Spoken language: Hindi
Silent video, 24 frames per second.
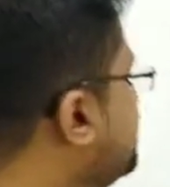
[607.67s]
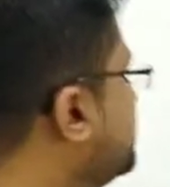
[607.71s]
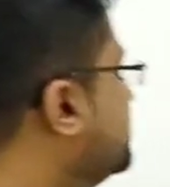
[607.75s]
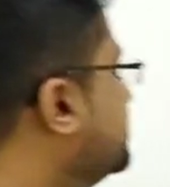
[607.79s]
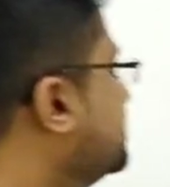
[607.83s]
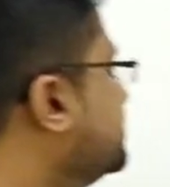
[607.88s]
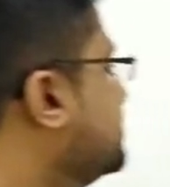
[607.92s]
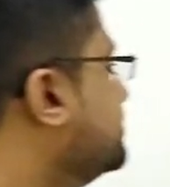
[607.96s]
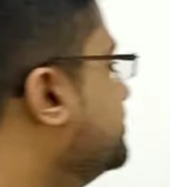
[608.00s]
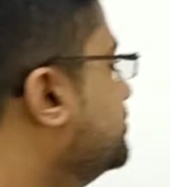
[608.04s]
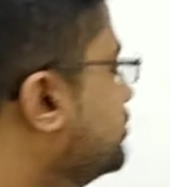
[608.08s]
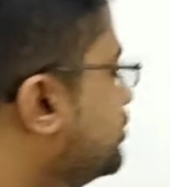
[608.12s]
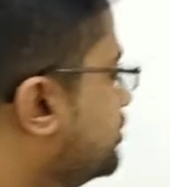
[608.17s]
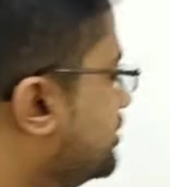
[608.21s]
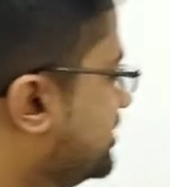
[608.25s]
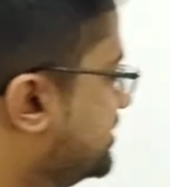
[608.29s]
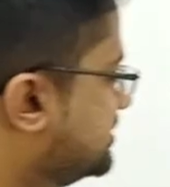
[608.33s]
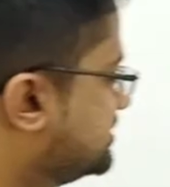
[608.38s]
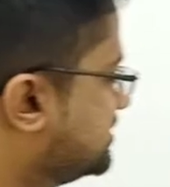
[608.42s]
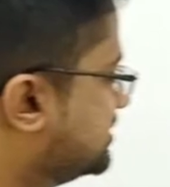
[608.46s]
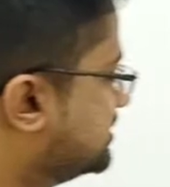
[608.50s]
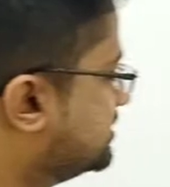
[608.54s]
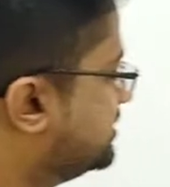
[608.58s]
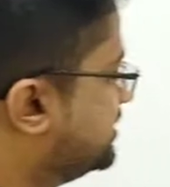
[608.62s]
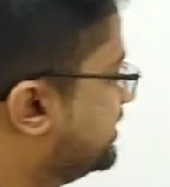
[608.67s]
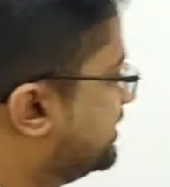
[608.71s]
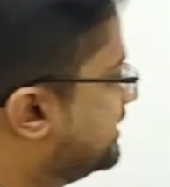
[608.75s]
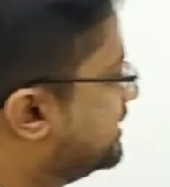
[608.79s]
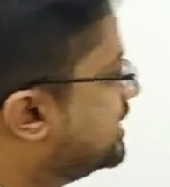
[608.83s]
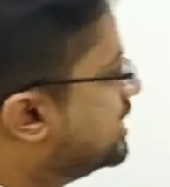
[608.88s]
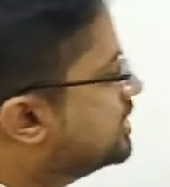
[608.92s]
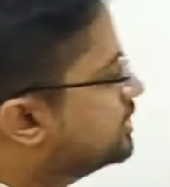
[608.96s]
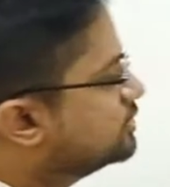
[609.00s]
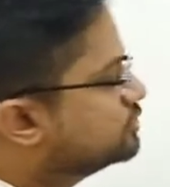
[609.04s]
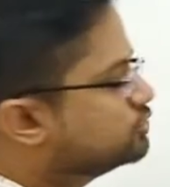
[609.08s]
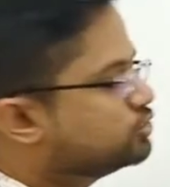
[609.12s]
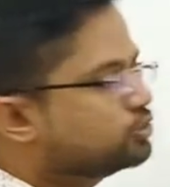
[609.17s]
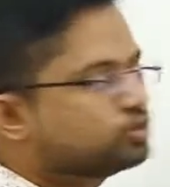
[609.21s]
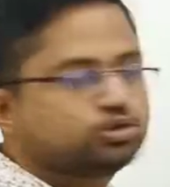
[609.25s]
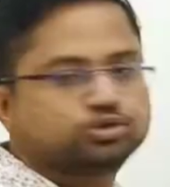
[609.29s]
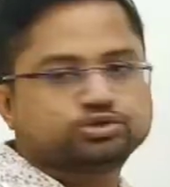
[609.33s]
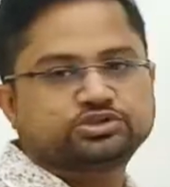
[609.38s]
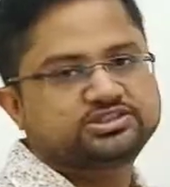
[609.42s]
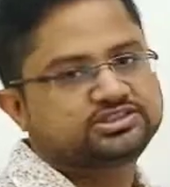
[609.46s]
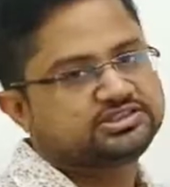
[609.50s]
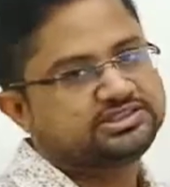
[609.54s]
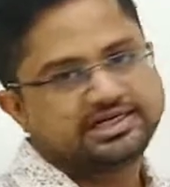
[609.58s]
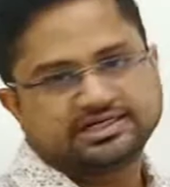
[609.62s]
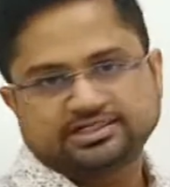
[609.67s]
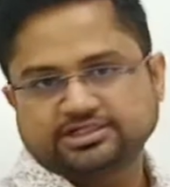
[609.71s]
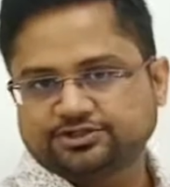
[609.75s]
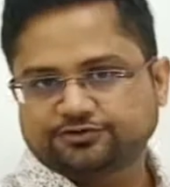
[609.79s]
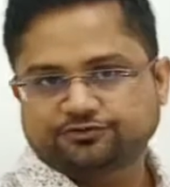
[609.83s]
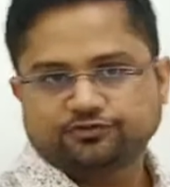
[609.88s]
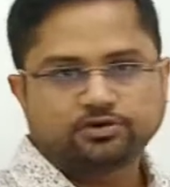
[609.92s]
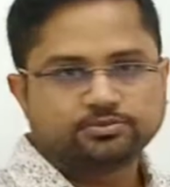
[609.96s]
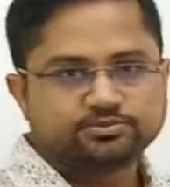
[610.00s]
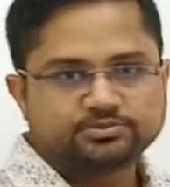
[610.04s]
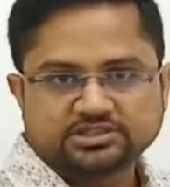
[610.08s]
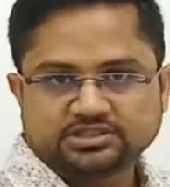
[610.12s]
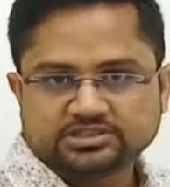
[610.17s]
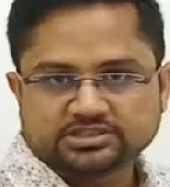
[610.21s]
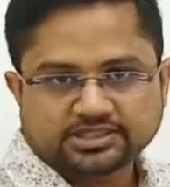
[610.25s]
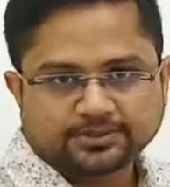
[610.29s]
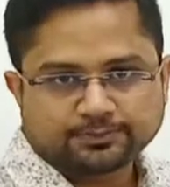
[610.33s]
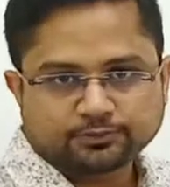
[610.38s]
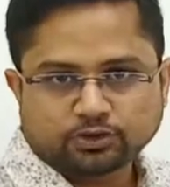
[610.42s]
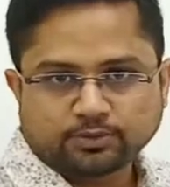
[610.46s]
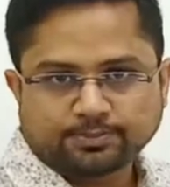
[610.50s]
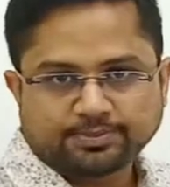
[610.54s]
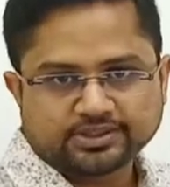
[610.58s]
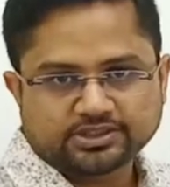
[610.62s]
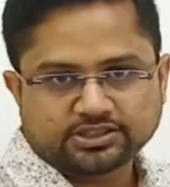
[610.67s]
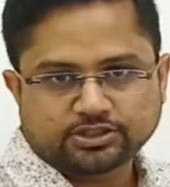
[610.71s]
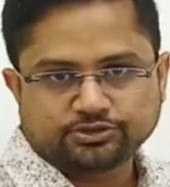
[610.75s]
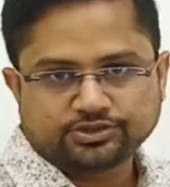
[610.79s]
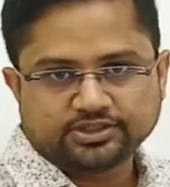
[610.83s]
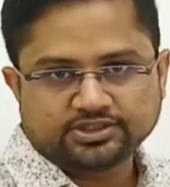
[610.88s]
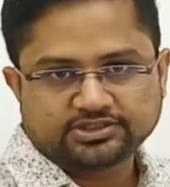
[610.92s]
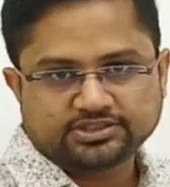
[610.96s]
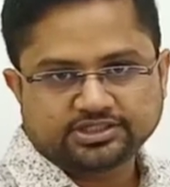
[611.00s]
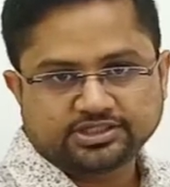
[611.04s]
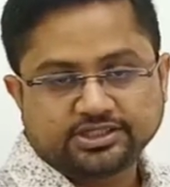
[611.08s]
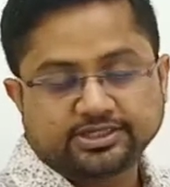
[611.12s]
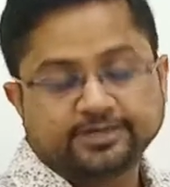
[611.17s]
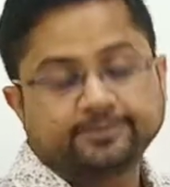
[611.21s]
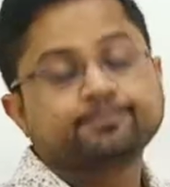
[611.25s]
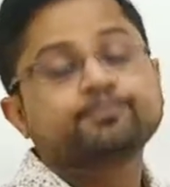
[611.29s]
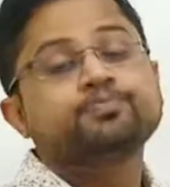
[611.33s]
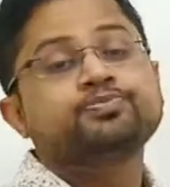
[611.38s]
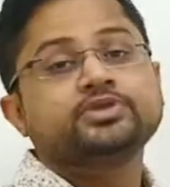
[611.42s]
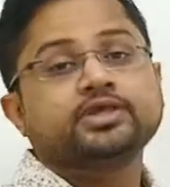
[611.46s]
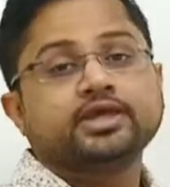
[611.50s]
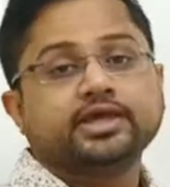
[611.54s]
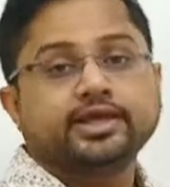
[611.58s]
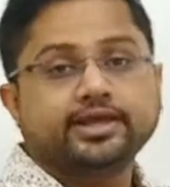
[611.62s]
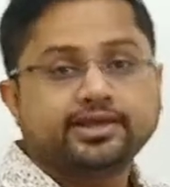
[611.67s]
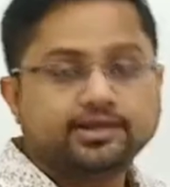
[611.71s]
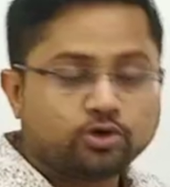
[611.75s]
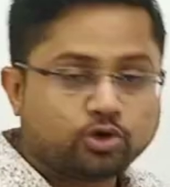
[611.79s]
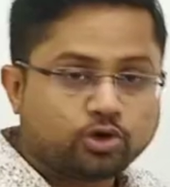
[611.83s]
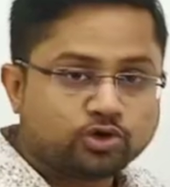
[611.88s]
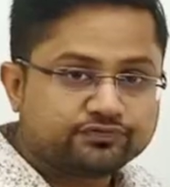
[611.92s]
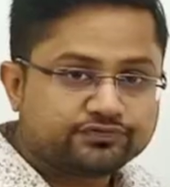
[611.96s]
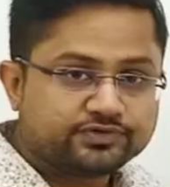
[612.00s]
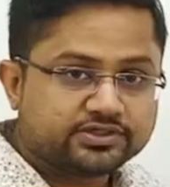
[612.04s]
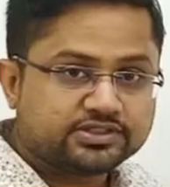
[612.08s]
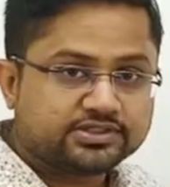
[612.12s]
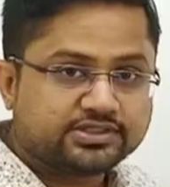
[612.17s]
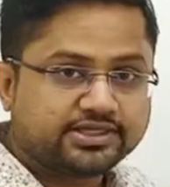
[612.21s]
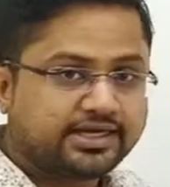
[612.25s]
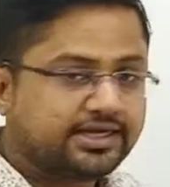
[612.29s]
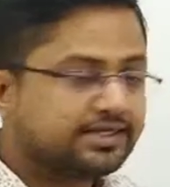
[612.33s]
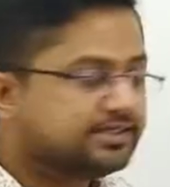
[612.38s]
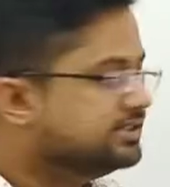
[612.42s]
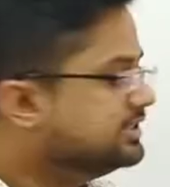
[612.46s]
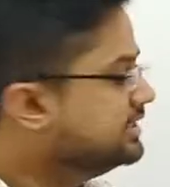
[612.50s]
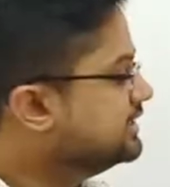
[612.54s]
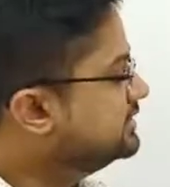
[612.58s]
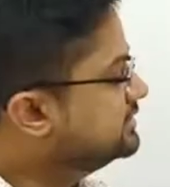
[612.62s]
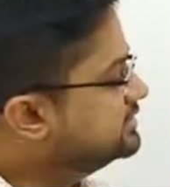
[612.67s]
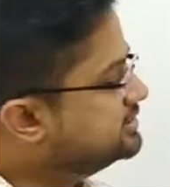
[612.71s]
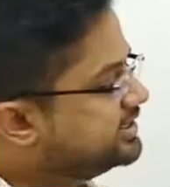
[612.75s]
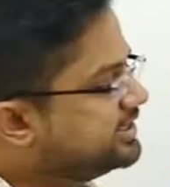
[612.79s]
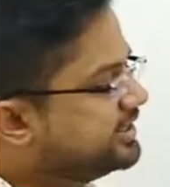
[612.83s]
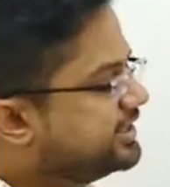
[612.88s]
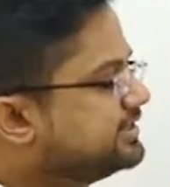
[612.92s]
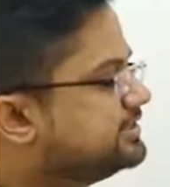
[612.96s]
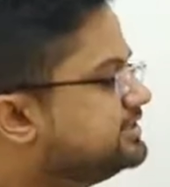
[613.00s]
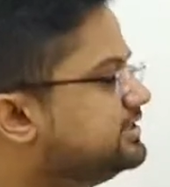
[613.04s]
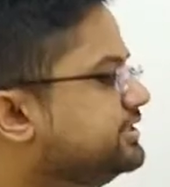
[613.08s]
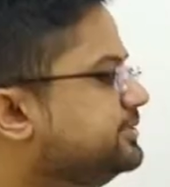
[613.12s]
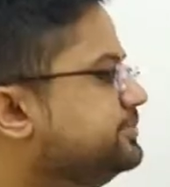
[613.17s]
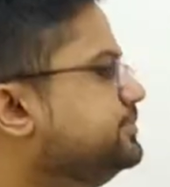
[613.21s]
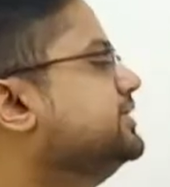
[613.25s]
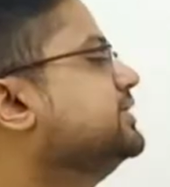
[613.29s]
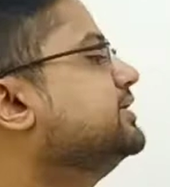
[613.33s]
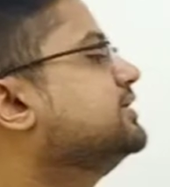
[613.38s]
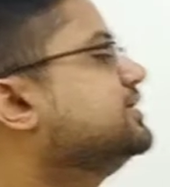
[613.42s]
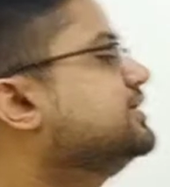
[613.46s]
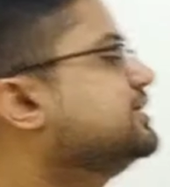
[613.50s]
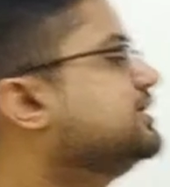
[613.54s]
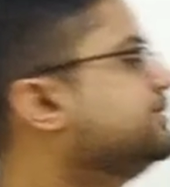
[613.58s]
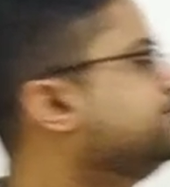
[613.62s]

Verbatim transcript: प्रोडक्ट हम लोग ले सकते हैं तो कुछ स्टैंडर्ड फॉर्मूलाज आपको पता होने चाहिए अलॉन्ग विद दैट डायरेक्टली भी अगर